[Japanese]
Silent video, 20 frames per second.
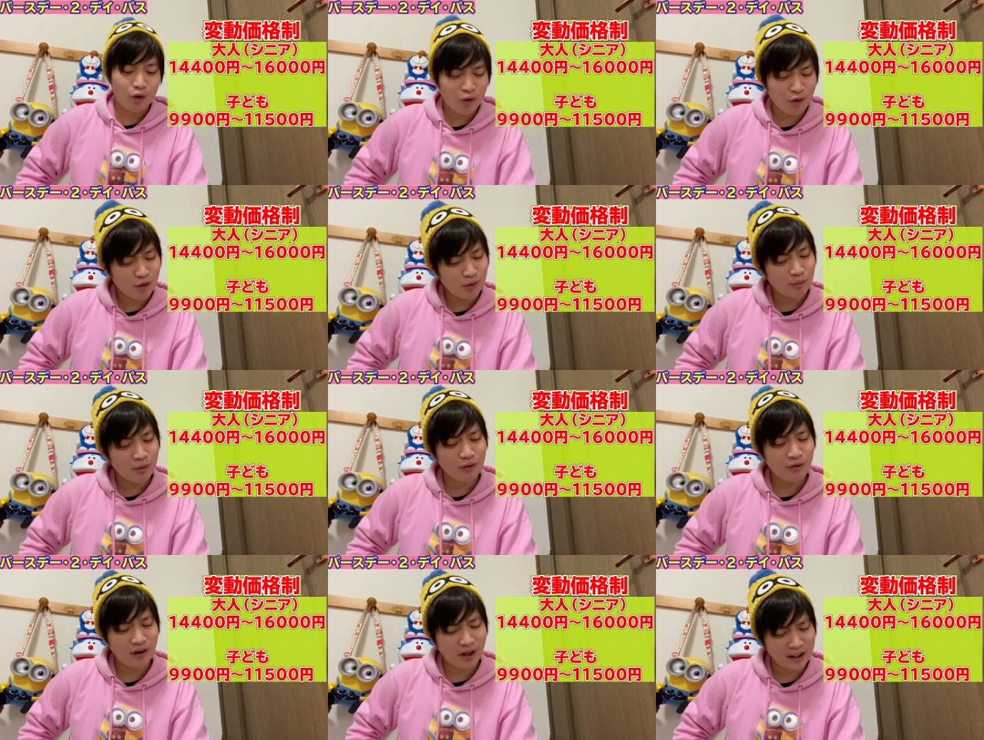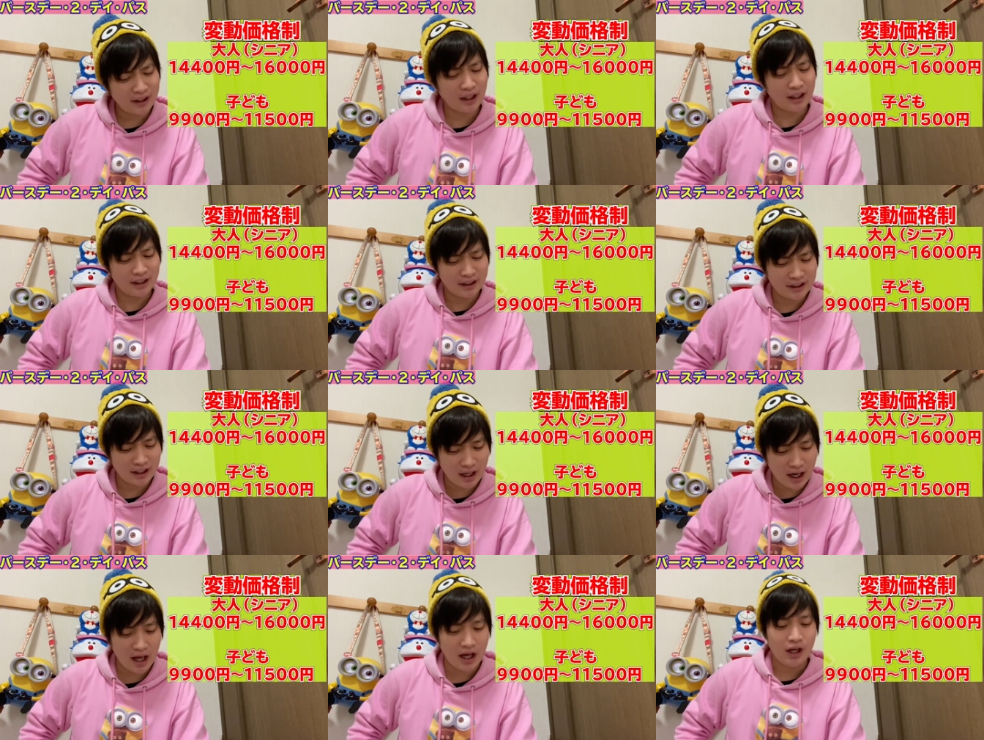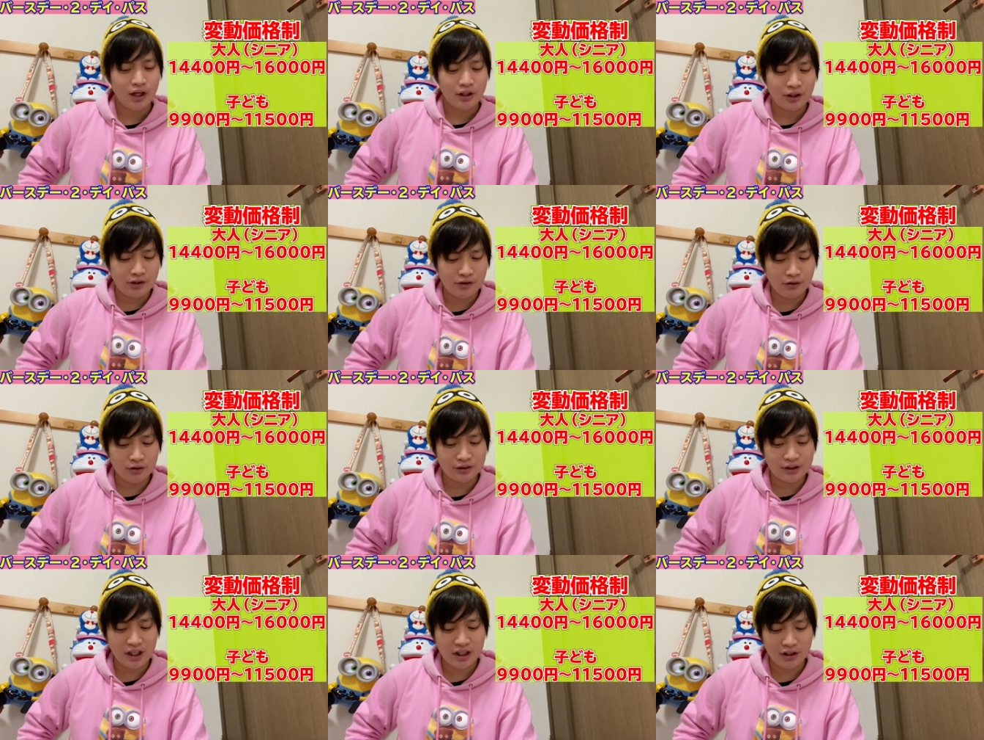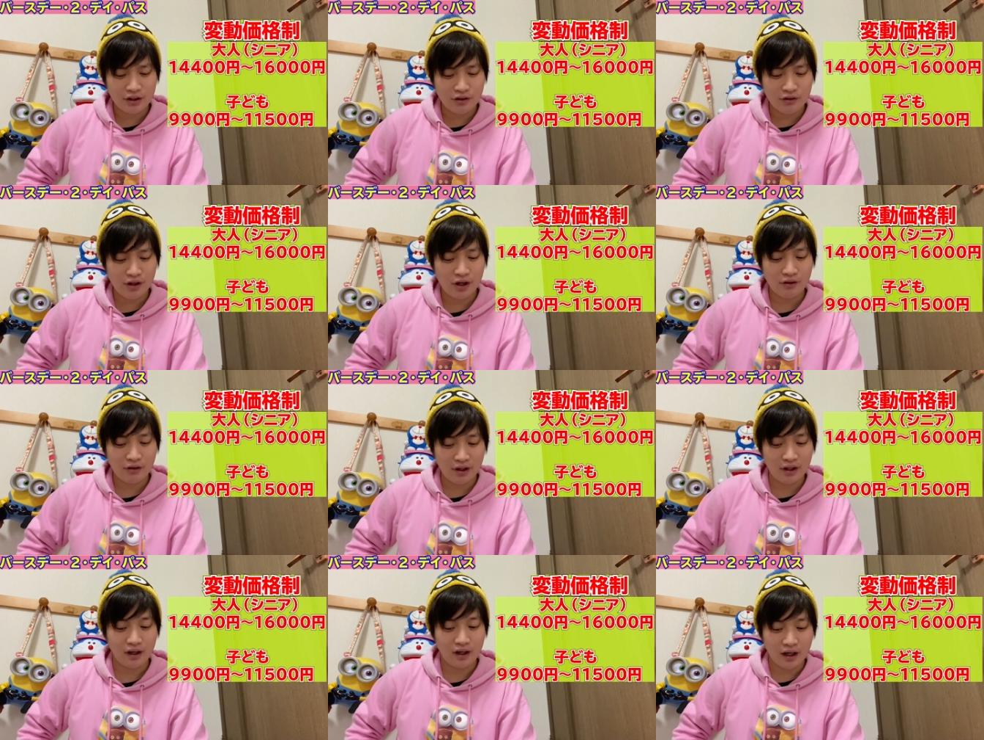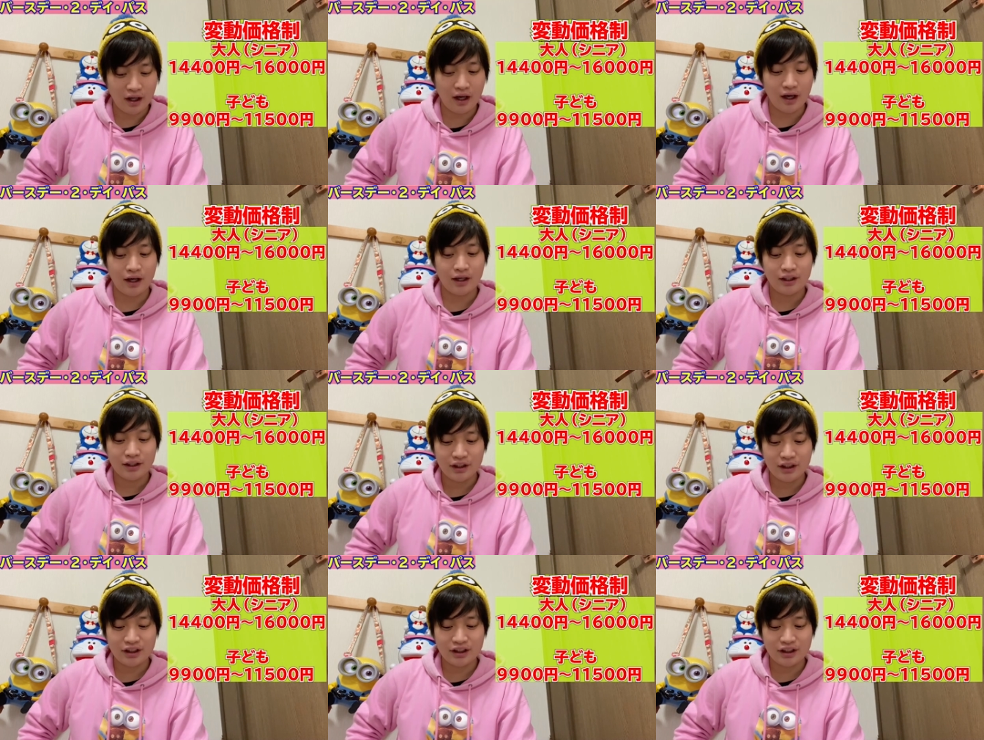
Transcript: 子供の方でしたら 9,900 円から